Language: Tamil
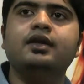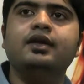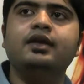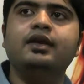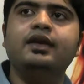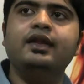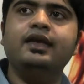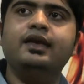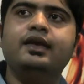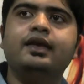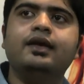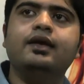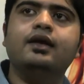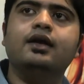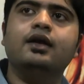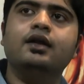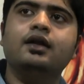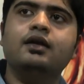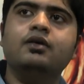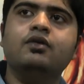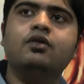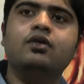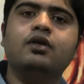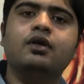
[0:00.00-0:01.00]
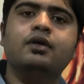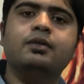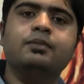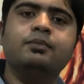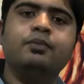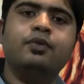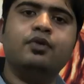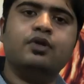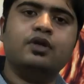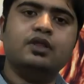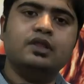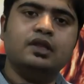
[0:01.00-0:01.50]
இன்றைக்கி எங்கள் அண்ணாவோட
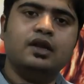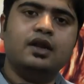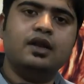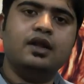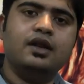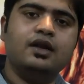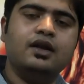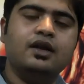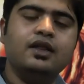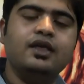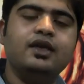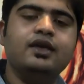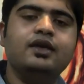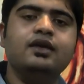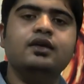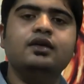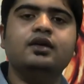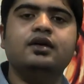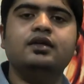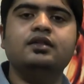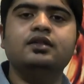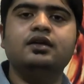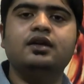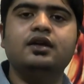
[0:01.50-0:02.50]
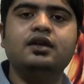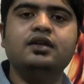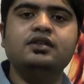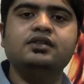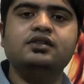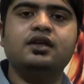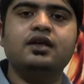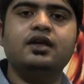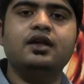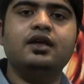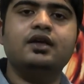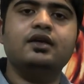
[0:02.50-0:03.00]
பிறந்த நாள் அன்றைக்கி அது ரிலீஸ்
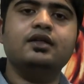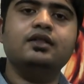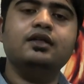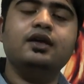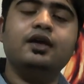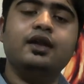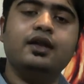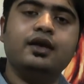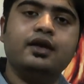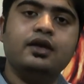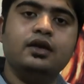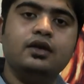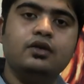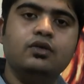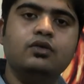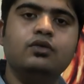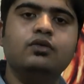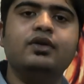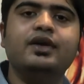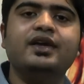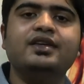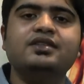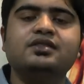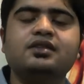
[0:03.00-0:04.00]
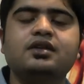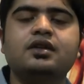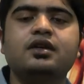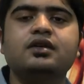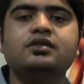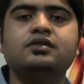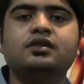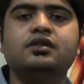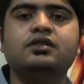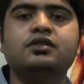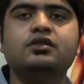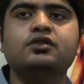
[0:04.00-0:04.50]
ஆகிருக்குது எனக்கு இன்னும் எக்ஸ்ட்ரா
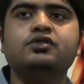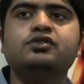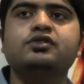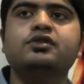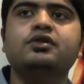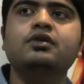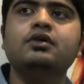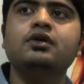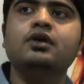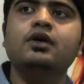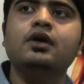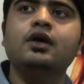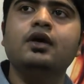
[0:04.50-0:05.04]
சந்தோஷம்